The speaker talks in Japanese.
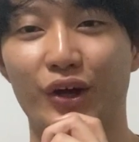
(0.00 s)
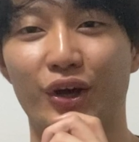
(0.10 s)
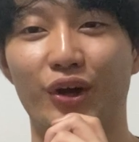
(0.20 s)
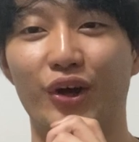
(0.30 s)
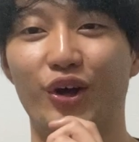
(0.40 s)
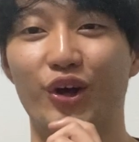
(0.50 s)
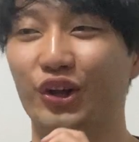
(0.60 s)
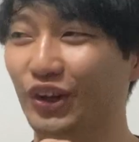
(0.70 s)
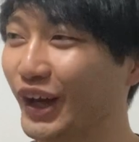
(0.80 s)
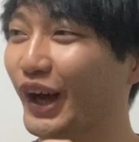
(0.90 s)

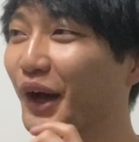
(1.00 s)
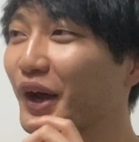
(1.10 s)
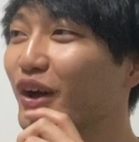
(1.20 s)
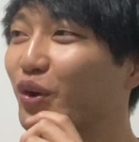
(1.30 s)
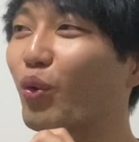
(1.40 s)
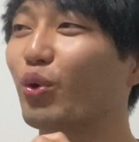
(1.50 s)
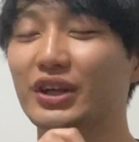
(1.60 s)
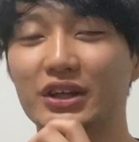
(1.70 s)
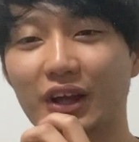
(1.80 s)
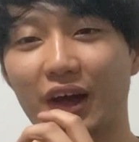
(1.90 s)
えー、ね、ここ
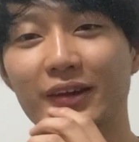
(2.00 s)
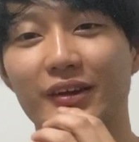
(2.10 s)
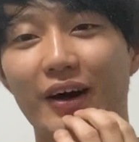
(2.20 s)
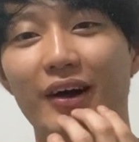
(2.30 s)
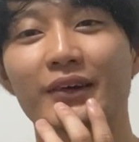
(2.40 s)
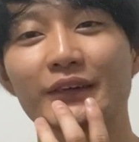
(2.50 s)
に来て変な、